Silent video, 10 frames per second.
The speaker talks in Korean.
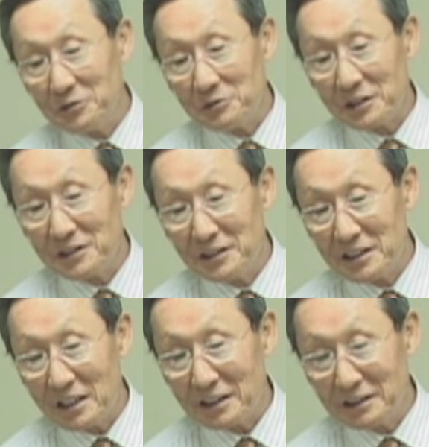이
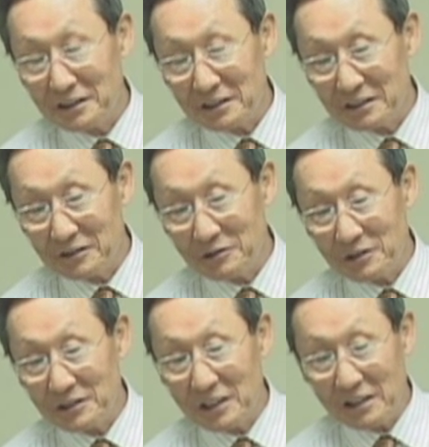유전자는,
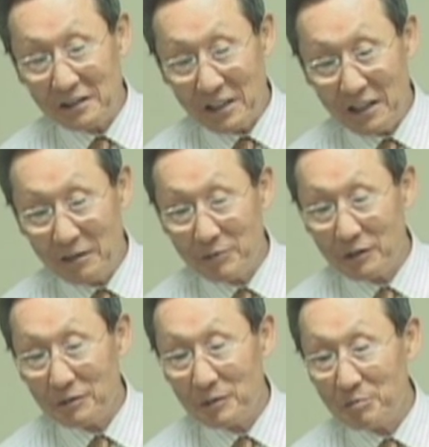유전자를 잘
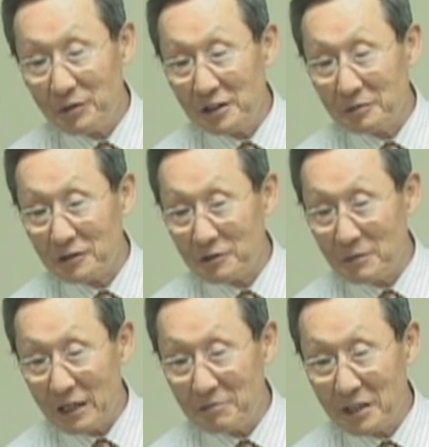배우면 믿음으로
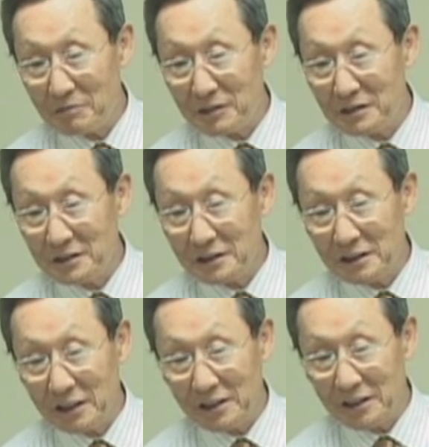말미암는
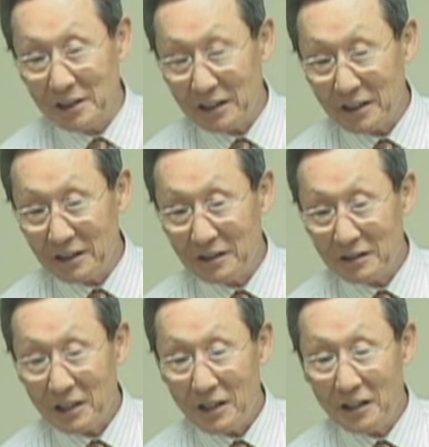의의 신학이
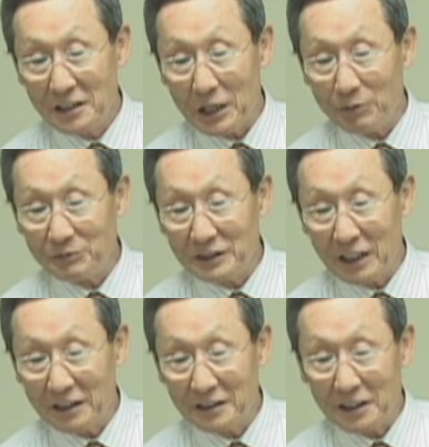딱
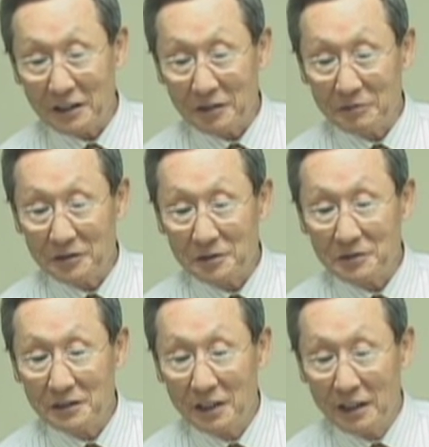나옵니다. 자, 이거
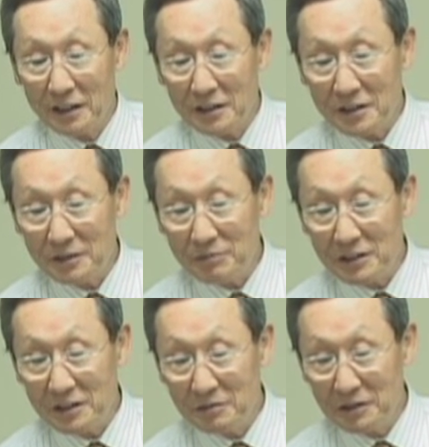보시면
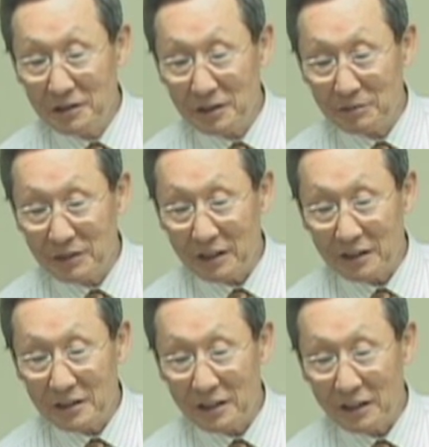십칠 번
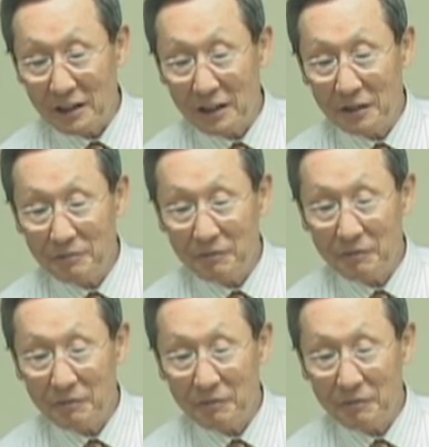염색체.